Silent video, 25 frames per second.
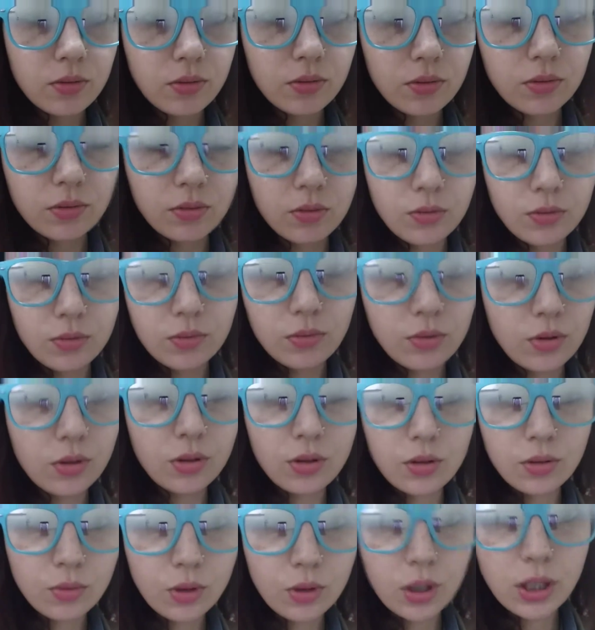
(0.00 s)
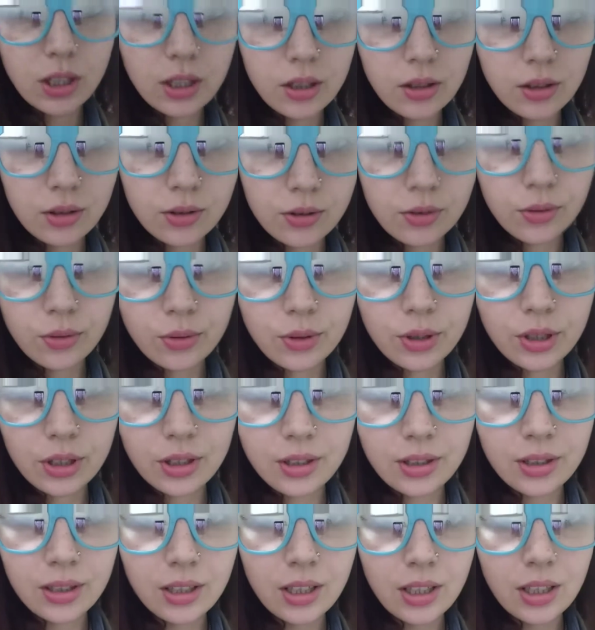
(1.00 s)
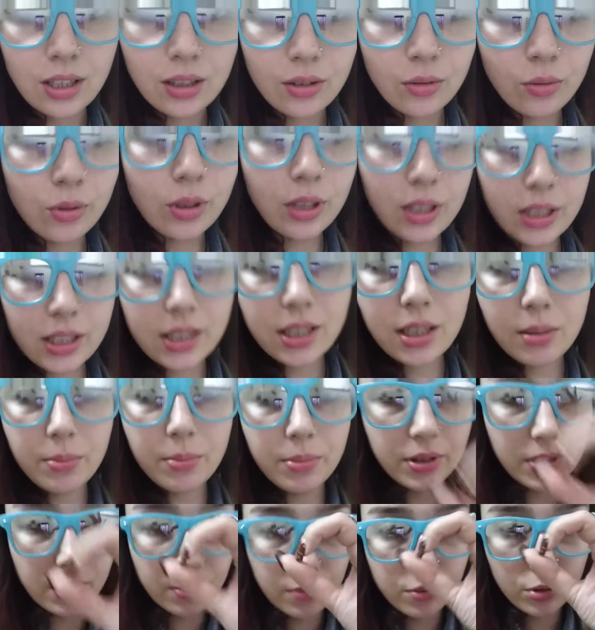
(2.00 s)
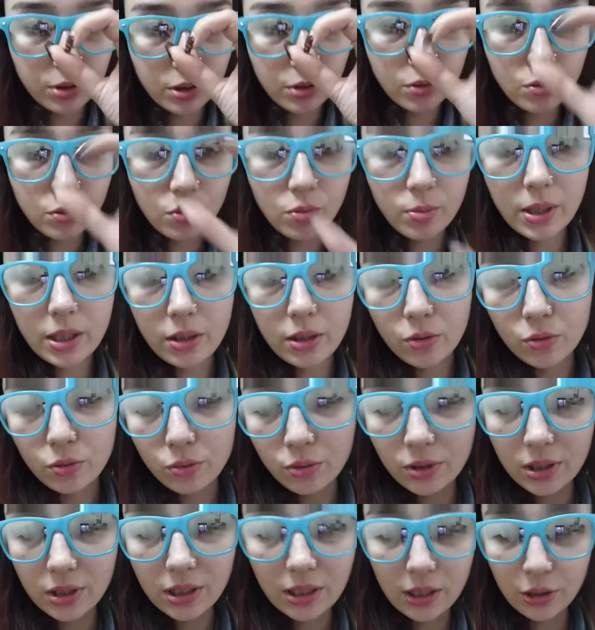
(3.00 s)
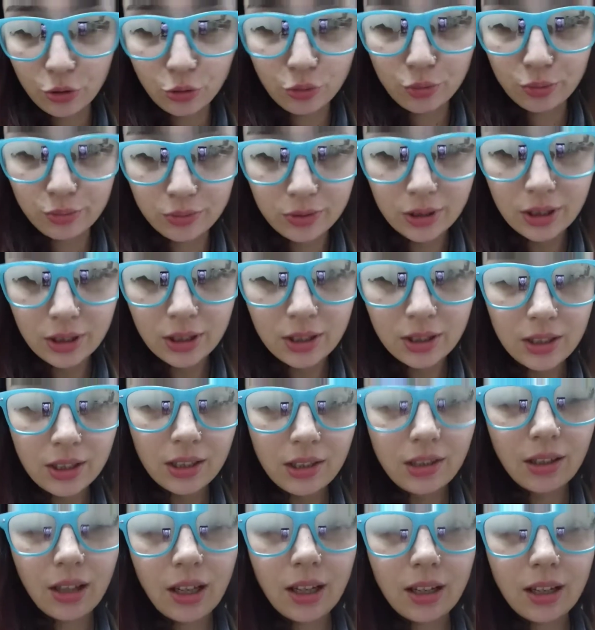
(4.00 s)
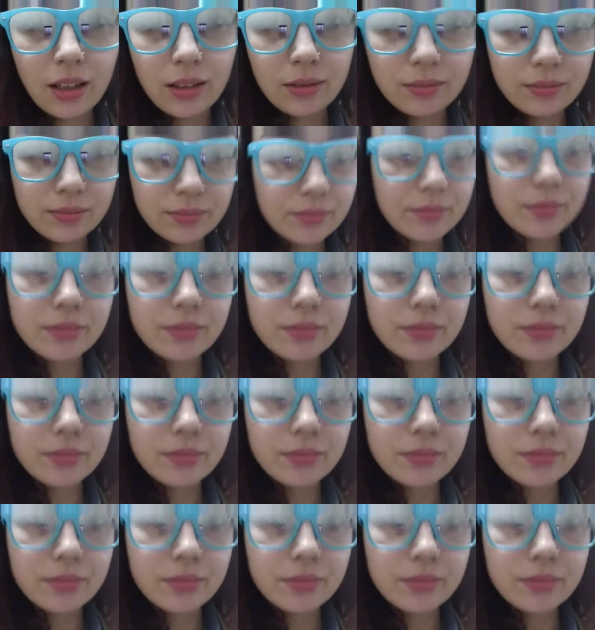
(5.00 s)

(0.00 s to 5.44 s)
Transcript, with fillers: Ну, то есть, неужели это сложно? Ну, или хотя бы не вот такую маленькую дырочку, а,